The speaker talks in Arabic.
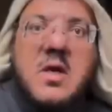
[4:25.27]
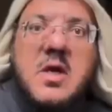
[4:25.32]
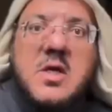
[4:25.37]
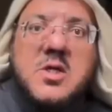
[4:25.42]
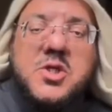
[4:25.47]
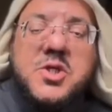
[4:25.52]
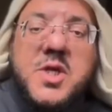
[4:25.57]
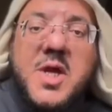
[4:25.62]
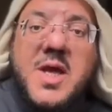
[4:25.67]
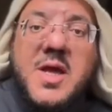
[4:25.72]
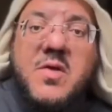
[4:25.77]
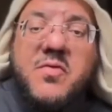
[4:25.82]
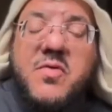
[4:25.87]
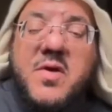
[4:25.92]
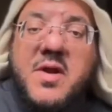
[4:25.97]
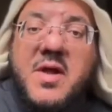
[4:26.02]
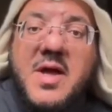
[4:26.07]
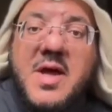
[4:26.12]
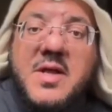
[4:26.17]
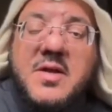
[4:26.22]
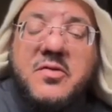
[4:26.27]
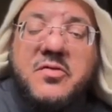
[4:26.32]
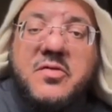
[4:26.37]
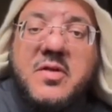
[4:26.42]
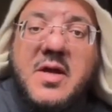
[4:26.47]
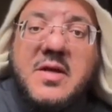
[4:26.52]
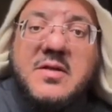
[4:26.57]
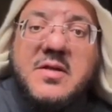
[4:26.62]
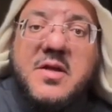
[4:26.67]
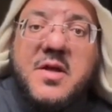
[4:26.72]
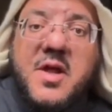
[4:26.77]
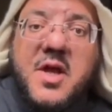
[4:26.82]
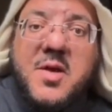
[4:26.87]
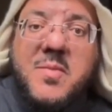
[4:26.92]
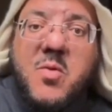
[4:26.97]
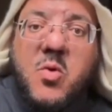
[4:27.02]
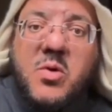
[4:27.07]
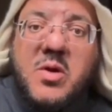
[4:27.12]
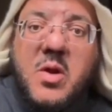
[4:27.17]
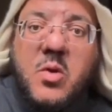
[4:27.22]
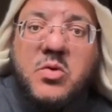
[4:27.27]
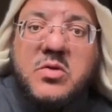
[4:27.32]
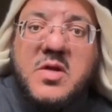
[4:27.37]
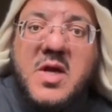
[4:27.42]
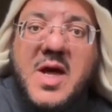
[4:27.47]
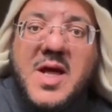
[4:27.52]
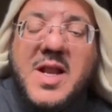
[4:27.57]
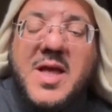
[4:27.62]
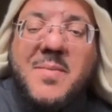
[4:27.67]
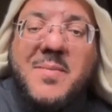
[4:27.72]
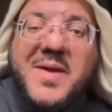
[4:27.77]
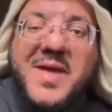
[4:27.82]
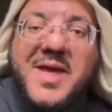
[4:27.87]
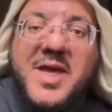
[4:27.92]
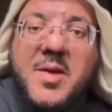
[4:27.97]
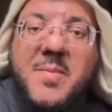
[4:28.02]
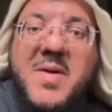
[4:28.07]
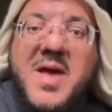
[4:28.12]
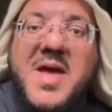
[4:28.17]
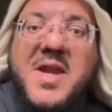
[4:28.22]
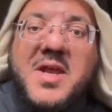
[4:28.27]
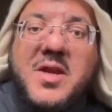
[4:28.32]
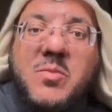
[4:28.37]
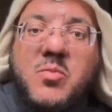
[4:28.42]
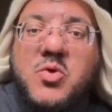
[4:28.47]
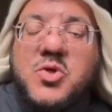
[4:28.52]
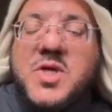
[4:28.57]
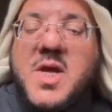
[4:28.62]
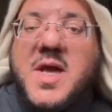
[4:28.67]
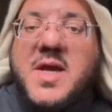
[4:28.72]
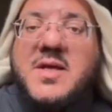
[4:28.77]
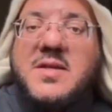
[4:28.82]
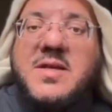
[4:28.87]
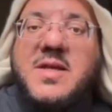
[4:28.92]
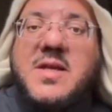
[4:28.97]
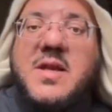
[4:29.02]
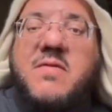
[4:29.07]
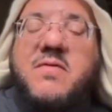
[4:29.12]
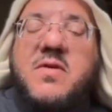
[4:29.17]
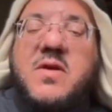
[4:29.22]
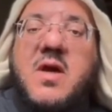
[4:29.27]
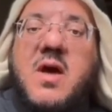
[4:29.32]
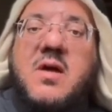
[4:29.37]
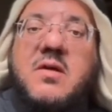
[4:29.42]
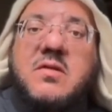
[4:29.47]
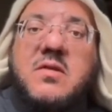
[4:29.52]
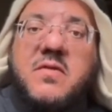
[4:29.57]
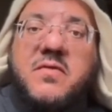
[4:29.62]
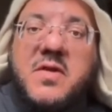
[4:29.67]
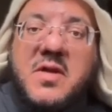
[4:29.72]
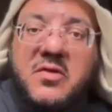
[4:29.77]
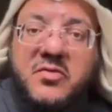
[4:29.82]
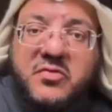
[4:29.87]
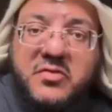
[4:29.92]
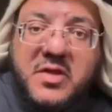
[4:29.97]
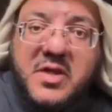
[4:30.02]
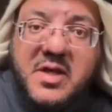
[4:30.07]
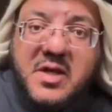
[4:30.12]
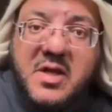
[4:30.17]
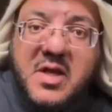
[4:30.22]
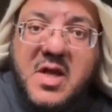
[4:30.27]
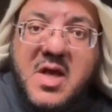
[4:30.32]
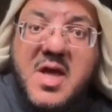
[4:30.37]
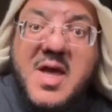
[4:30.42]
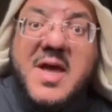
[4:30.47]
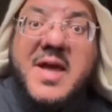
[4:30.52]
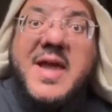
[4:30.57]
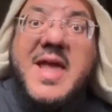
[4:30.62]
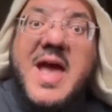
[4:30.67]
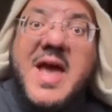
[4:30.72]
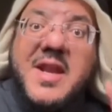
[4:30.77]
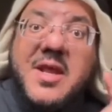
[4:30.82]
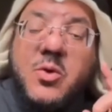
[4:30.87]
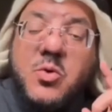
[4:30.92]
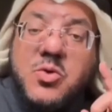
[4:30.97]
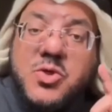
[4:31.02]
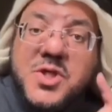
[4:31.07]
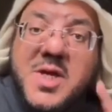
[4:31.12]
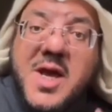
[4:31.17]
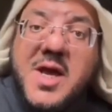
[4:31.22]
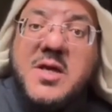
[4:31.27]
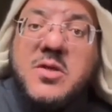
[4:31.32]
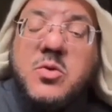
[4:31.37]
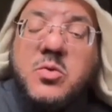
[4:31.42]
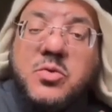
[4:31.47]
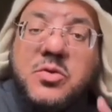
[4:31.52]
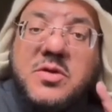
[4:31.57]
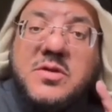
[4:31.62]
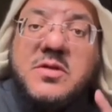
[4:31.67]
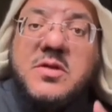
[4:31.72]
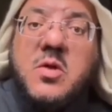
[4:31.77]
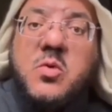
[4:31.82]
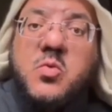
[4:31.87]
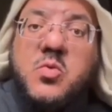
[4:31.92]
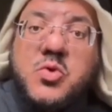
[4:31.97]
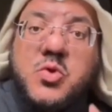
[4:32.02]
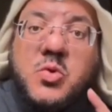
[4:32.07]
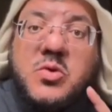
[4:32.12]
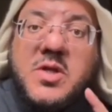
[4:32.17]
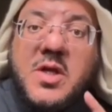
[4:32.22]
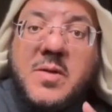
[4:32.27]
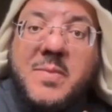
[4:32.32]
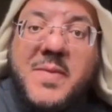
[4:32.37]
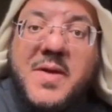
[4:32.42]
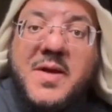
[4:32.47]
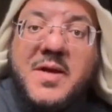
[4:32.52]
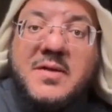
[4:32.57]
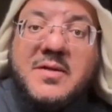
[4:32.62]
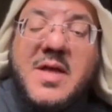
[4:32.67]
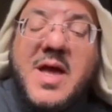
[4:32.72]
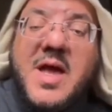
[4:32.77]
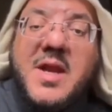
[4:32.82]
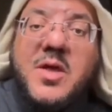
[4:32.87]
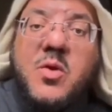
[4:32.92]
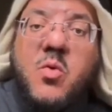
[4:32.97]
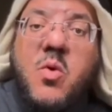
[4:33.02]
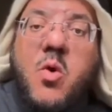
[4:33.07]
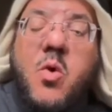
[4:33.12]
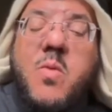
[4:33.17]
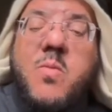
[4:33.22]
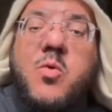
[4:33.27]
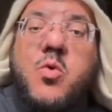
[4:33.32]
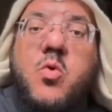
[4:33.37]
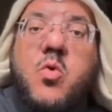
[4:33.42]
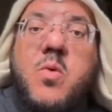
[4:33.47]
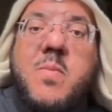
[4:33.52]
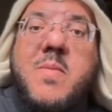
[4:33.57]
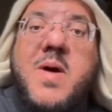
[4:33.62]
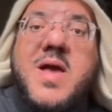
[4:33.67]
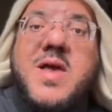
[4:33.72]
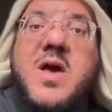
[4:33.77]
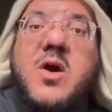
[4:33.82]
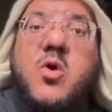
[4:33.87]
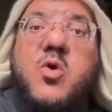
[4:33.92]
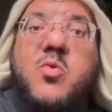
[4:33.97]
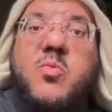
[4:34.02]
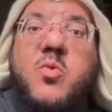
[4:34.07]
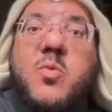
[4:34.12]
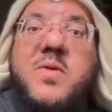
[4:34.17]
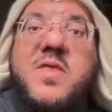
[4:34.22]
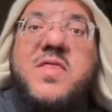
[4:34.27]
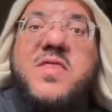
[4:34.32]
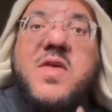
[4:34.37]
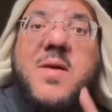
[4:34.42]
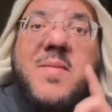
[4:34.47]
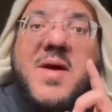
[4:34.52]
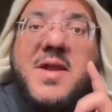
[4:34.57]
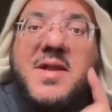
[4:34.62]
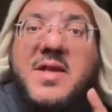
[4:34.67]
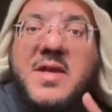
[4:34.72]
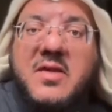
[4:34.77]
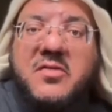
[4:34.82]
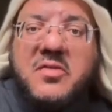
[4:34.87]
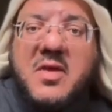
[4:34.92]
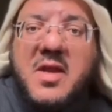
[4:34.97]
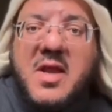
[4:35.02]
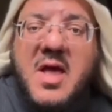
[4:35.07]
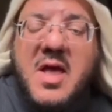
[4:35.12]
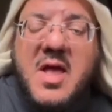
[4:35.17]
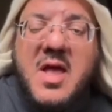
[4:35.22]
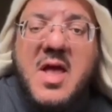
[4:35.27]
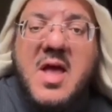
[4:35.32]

الشيخ فرحان السعدي رحمه الله تعالى من كبار المجاهدين في أرض فلسطين كان يجاهد ضد الوجود البريطاني وعمره ما يقرب من ثمانين سنة